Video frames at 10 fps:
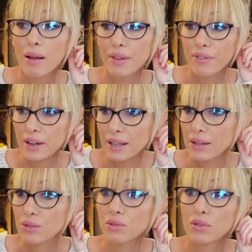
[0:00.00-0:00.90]
Des fringues
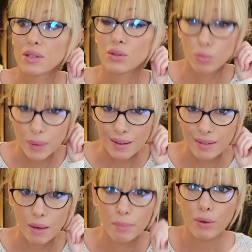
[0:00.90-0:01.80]
qui sont dans un super
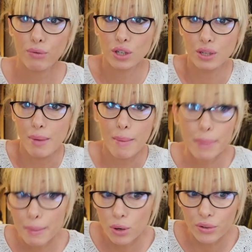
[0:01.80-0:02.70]
état, parfois que j'ai même
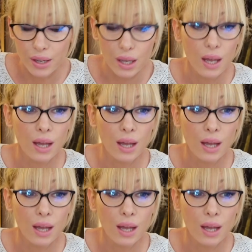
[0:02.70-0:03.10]
pas porté.